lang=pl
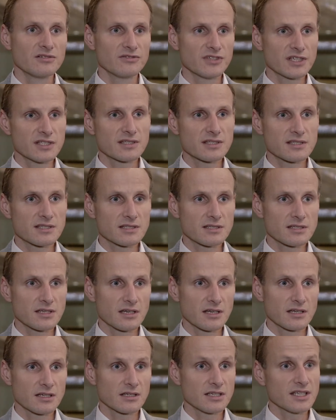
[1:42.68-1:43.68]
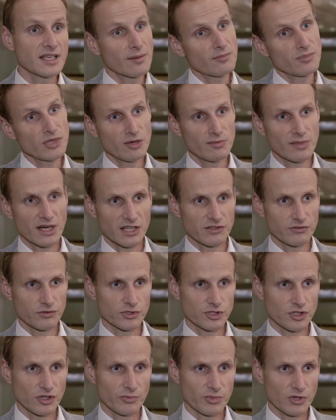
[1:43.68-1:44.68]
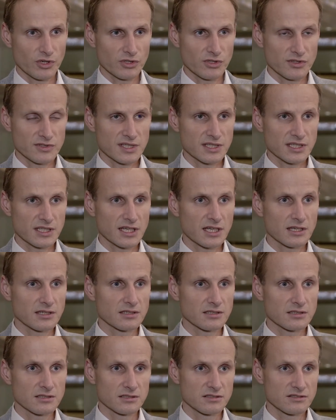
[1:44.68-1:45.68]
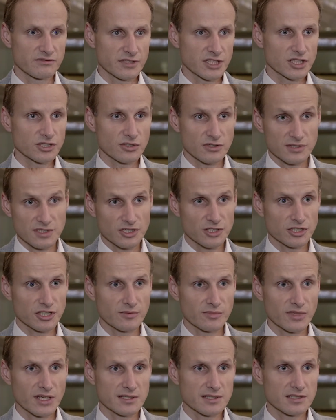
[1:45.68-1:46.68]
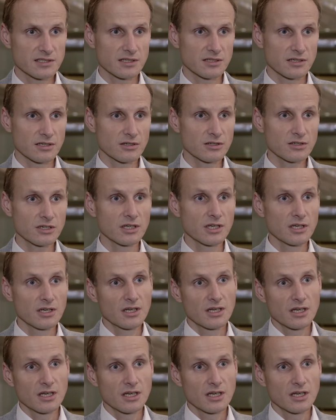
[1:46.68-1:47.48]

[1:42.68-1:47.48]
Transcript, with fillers: Więc e, ja bym nie martwił się o prognozy na 2017 rok.